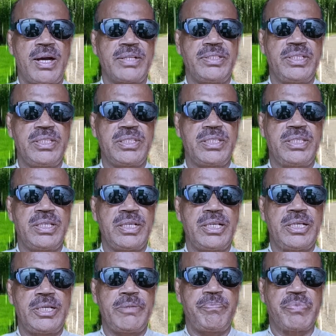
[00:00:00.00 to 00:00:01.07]
আজিজ
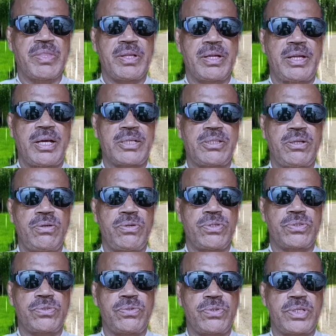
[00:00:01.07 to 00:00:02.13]
গিয়ে ডাক্তার
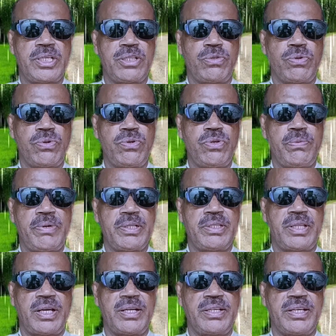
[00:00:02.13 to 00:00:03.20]
লস্করকে ধন্যবাদ
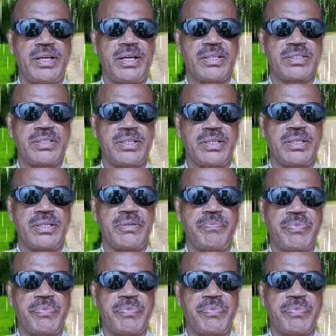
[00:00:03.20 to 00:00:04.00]
জানিয়ে আসলেন